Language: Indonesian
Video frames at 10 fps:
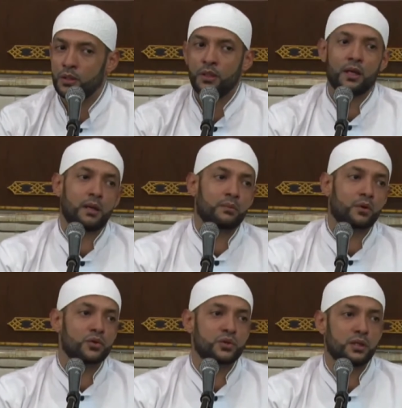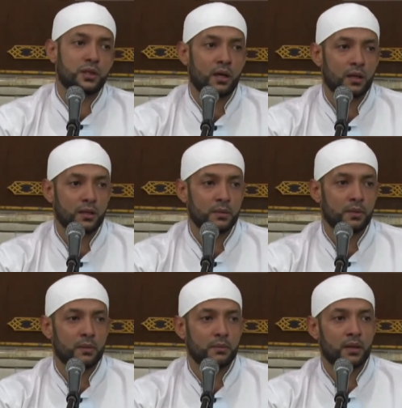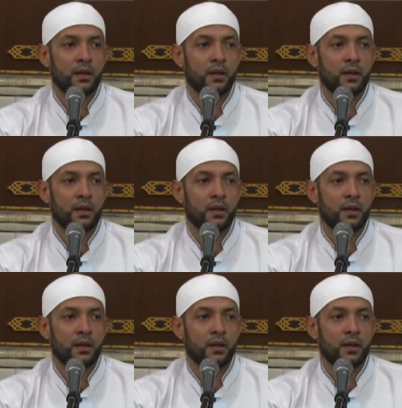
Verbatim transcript: Di dalam qasidah Al-Imam